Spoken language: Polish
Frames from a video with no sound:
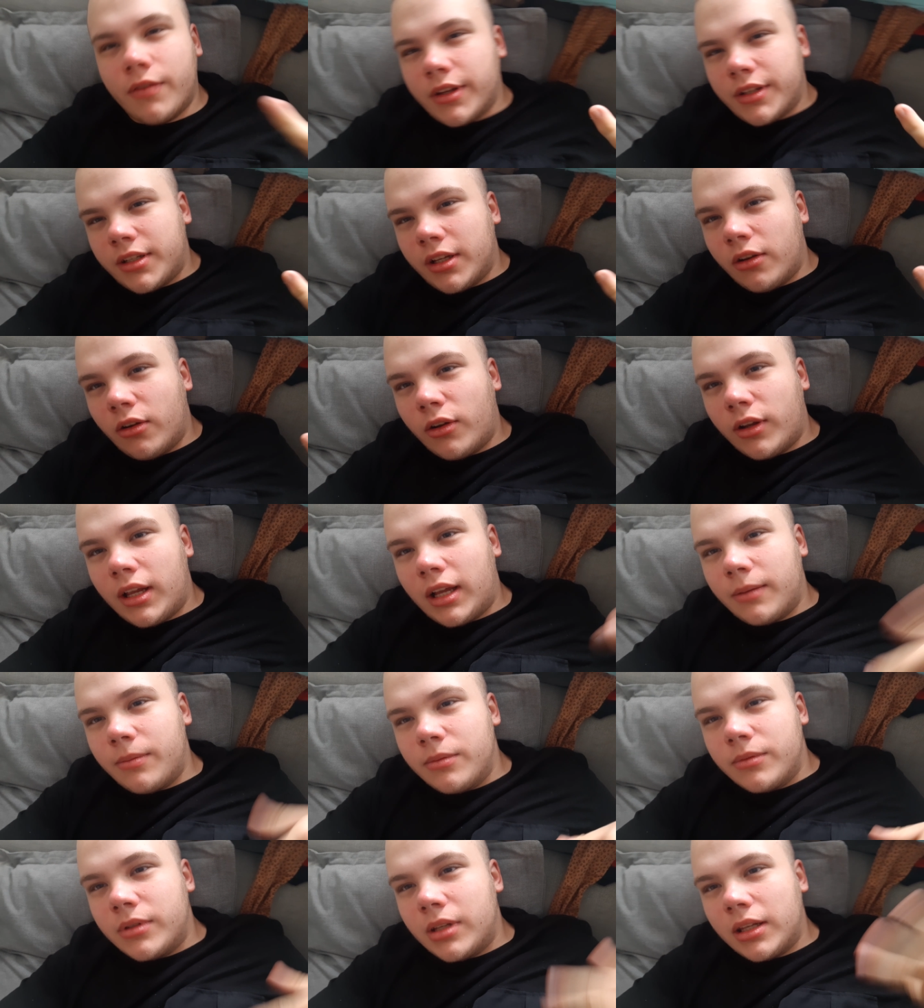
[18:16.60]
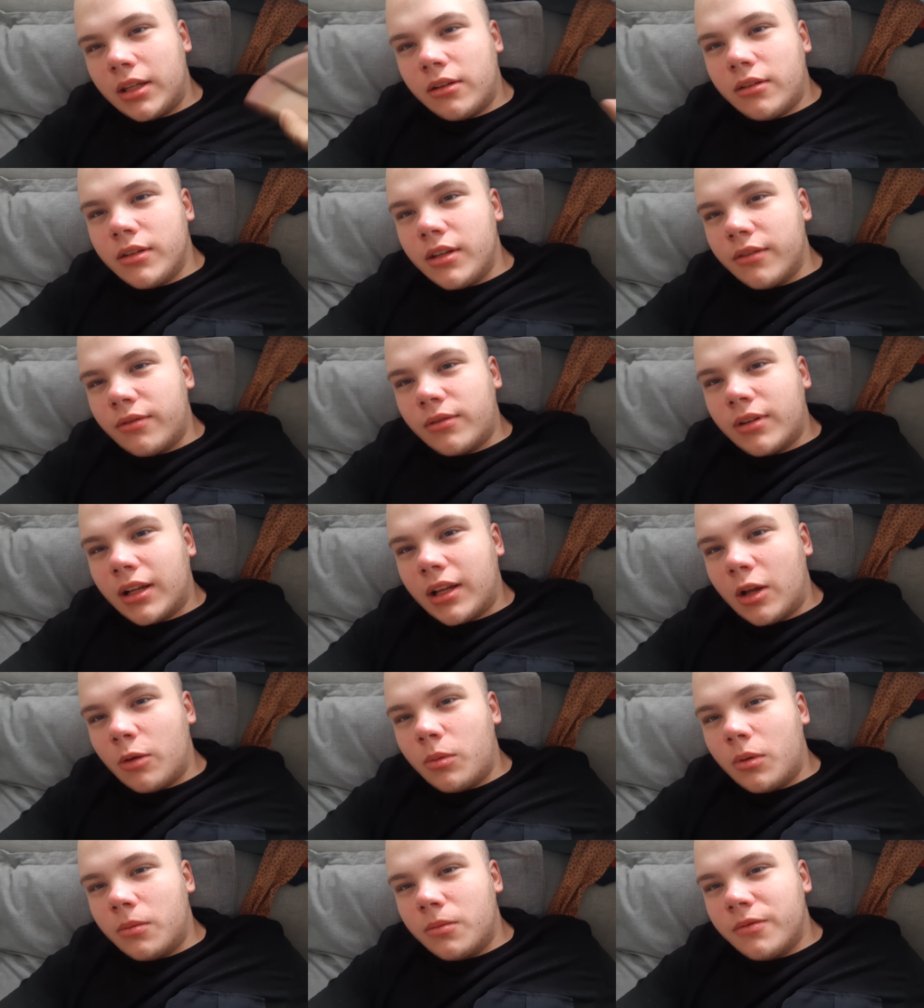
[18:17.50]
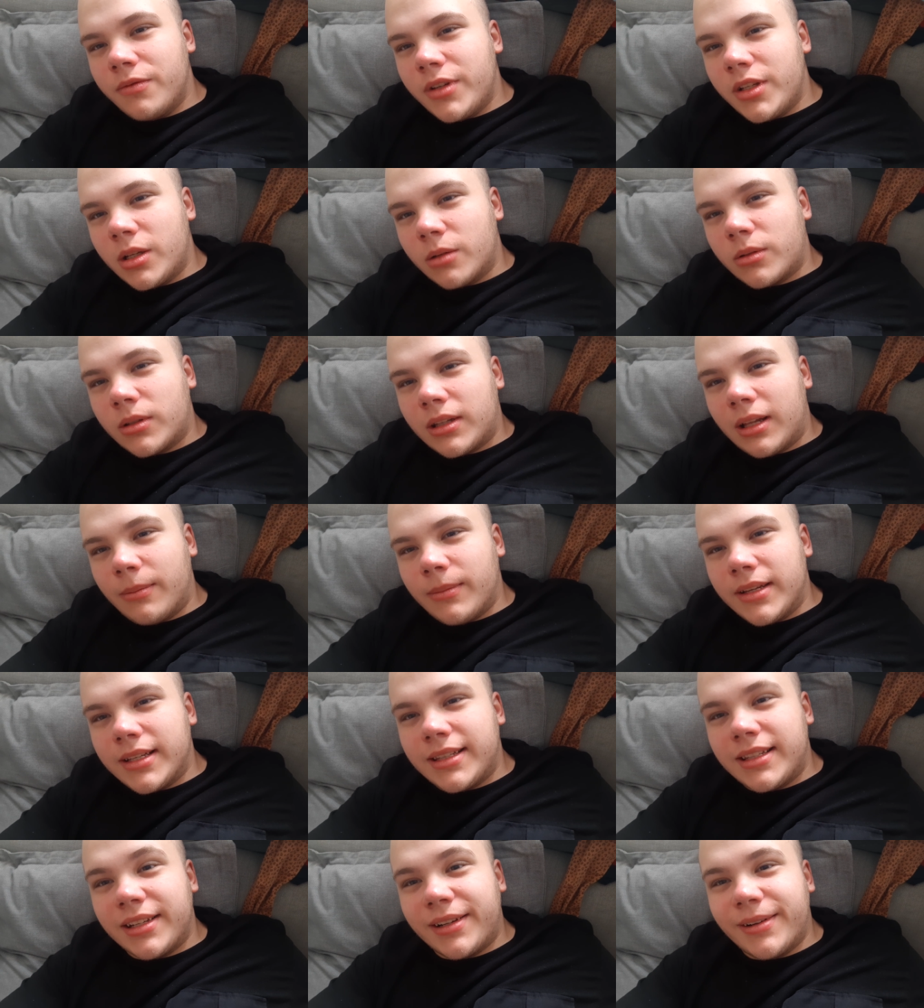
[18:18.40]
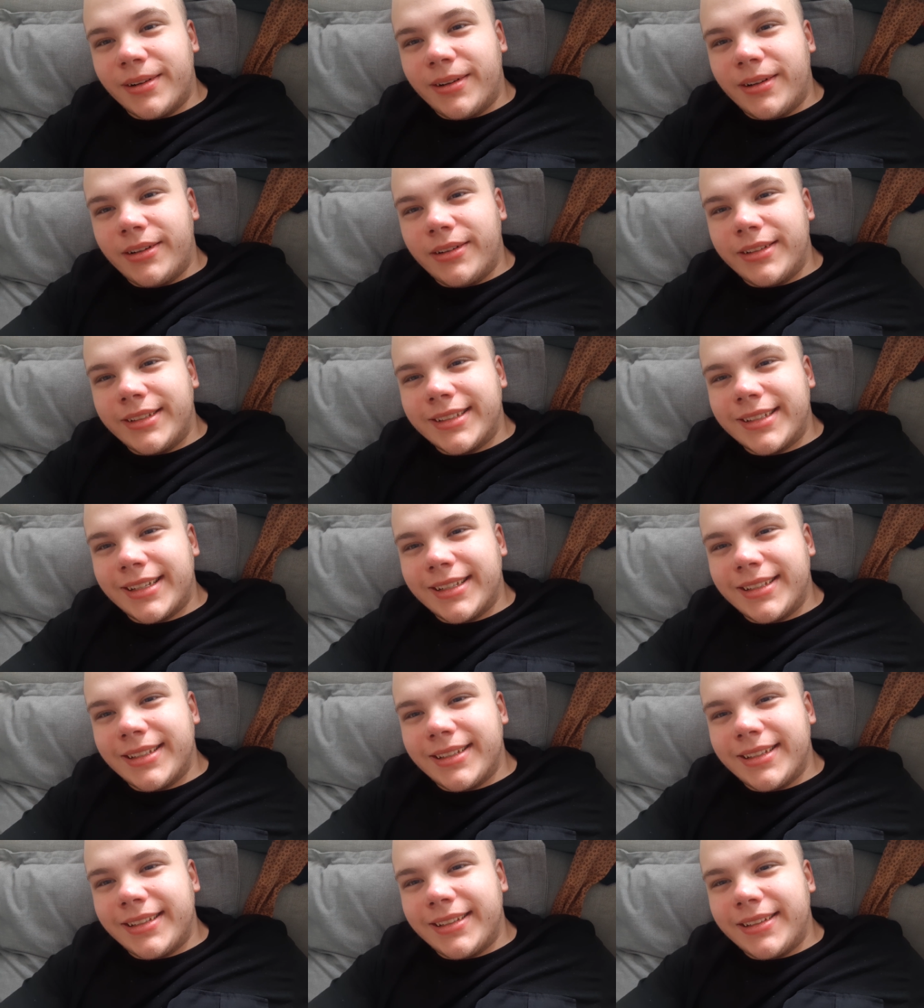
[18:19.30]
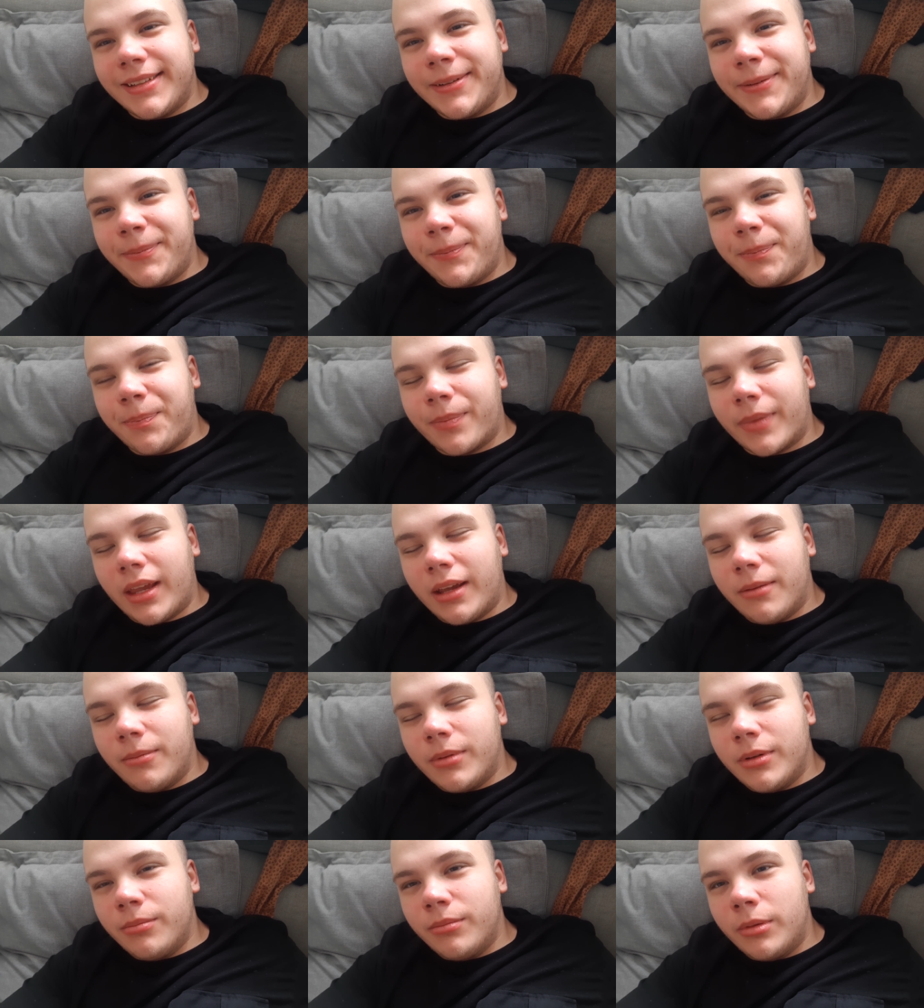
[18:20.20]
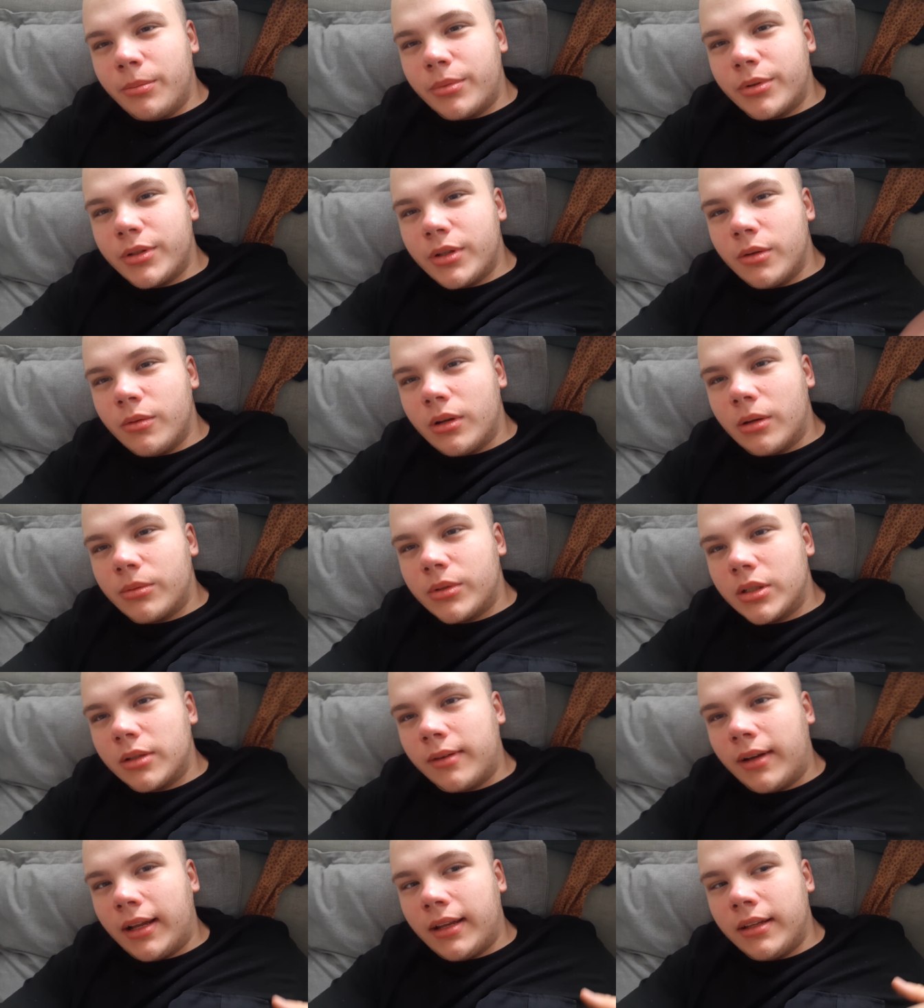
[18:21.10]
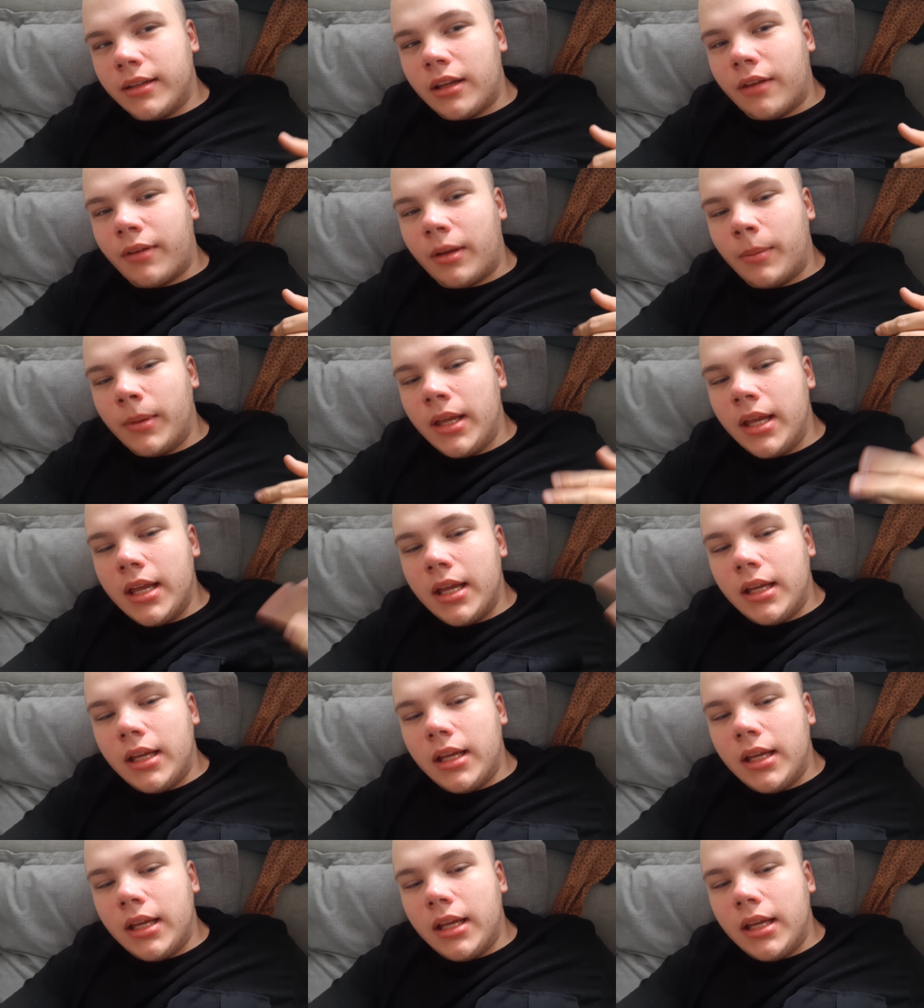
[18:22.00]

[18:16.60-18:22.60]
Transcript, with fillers: wiecie, no ja bym sobie tego nie wkładał, bo bym widział co tam jest, tylko na przykład ym, bym poprosił na przykład, nie wiem,